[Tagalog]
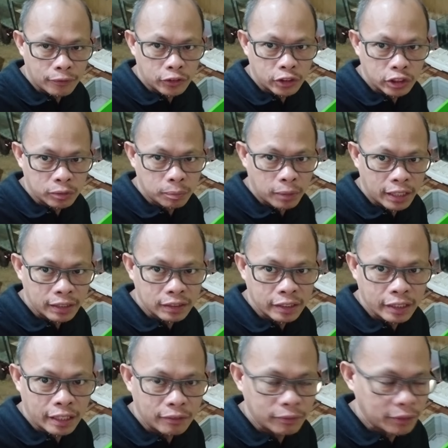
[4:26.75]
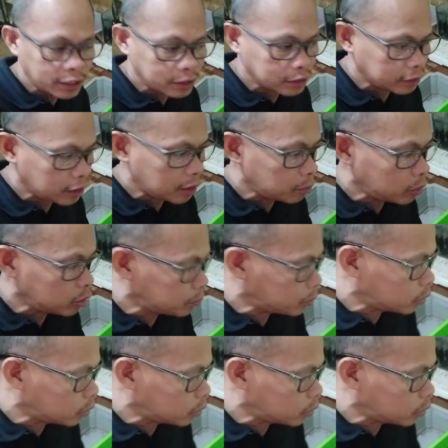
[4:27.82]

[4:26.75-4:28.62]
first batch, second batch na blue